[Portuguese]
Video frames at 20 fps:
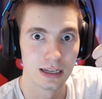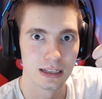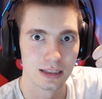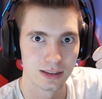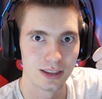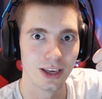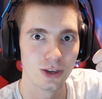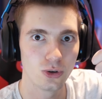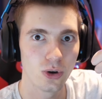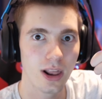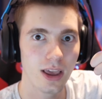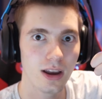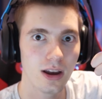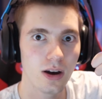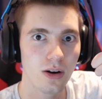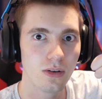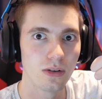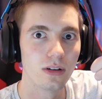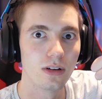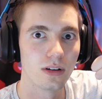deixa o
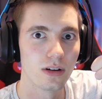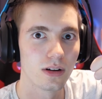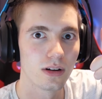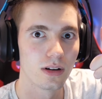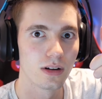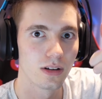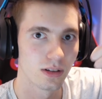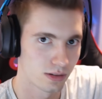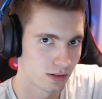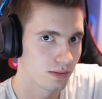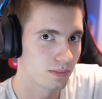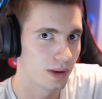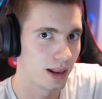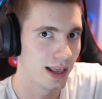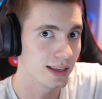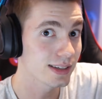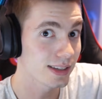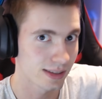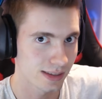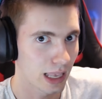likeão.
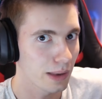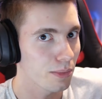Beleza? Sem